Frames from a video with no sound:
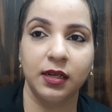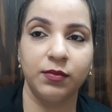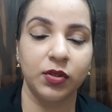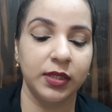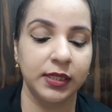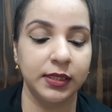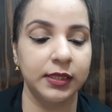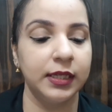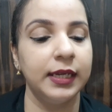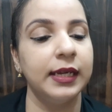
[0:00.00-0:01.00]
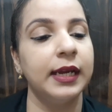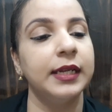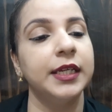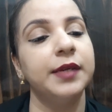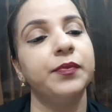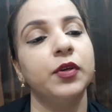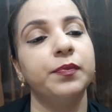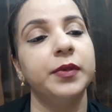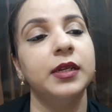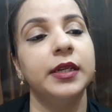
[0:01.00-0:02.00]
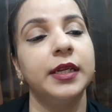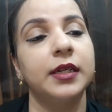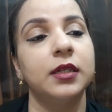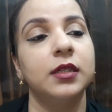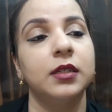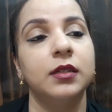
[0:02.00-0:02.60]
हम लोग देख सकते हैं एंड ये प्रॉपर एक